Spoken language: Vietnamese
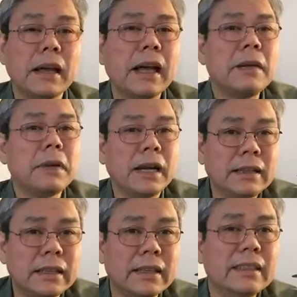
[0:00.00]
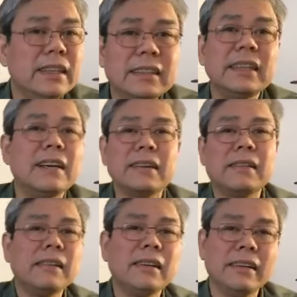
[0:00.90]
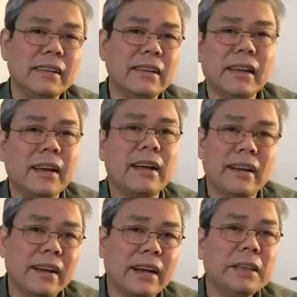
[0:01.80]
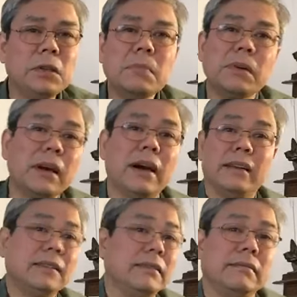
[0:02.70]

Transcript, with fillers: là 22 tỷ nhưng tiền đó là cánh thum đó à